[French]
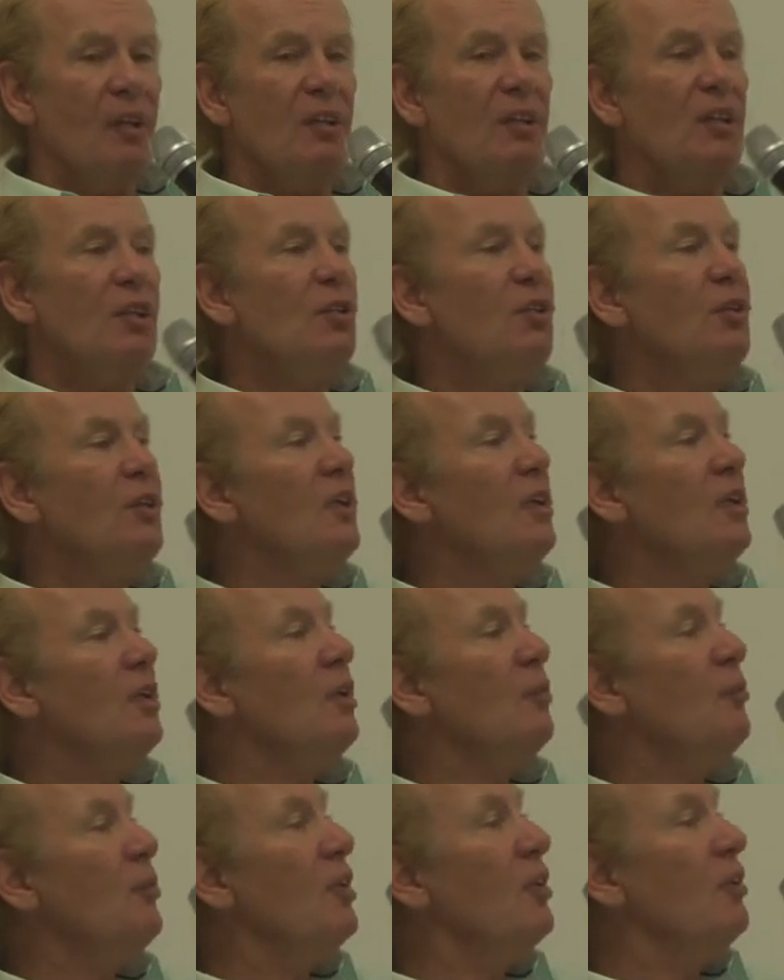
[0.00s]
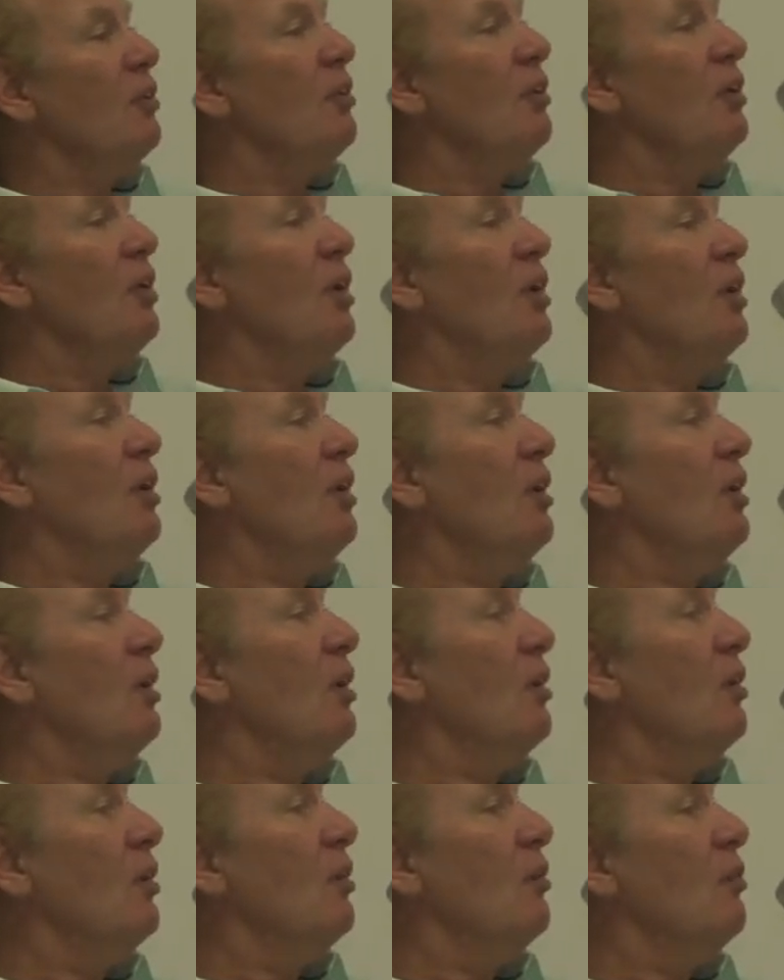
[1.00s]
Qui connaît bien
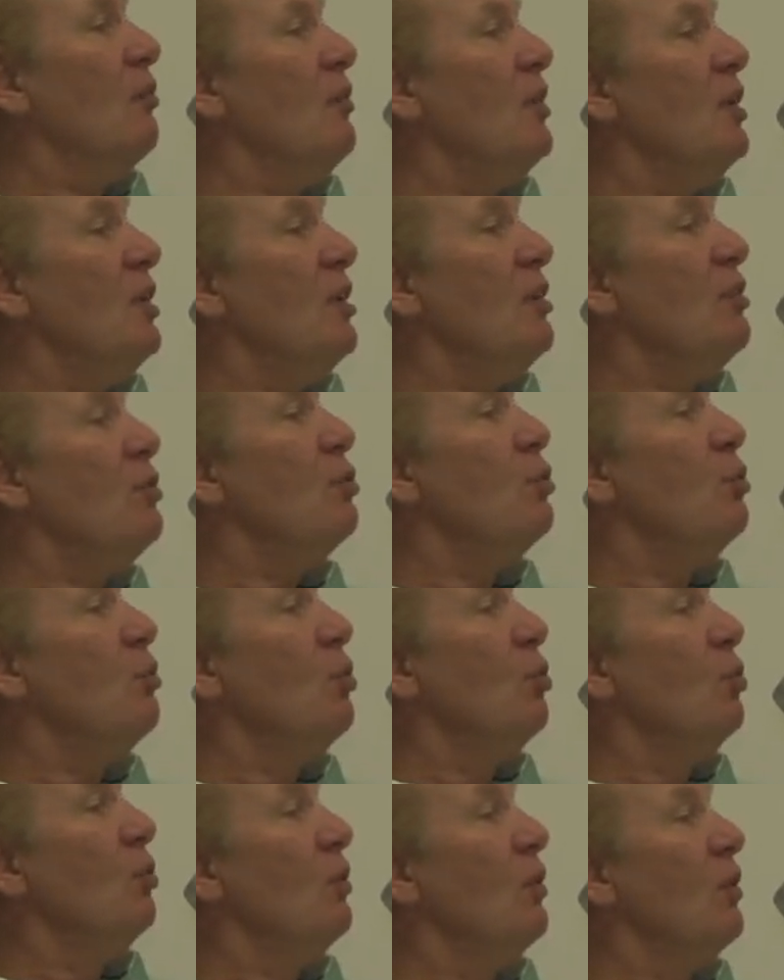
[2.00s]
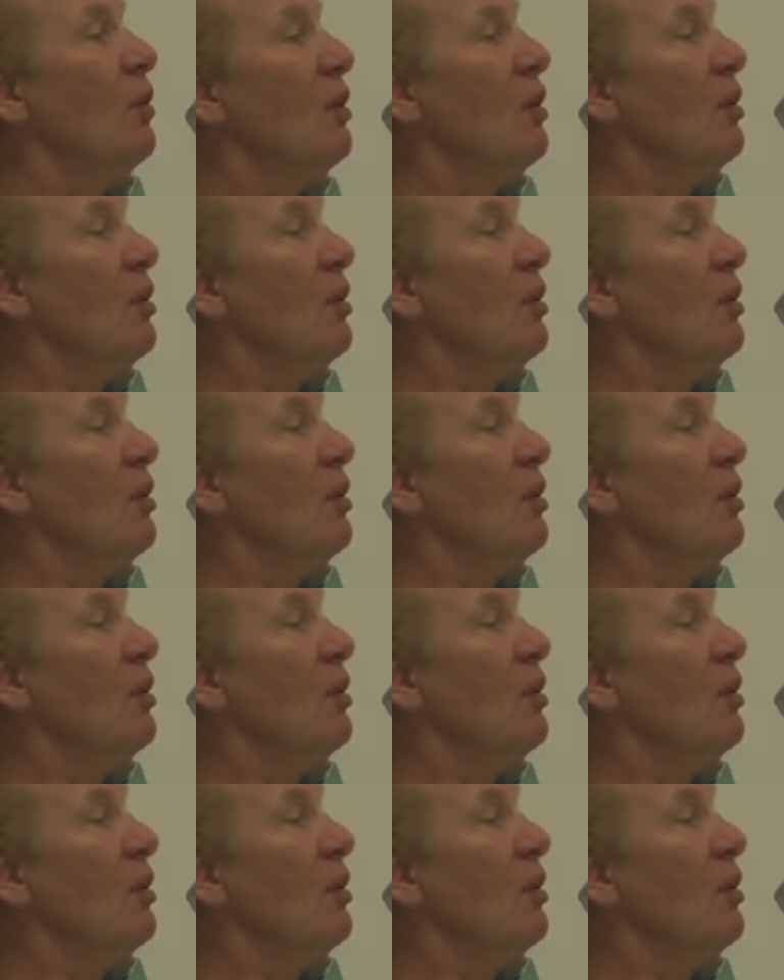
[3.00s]
la vie des saumons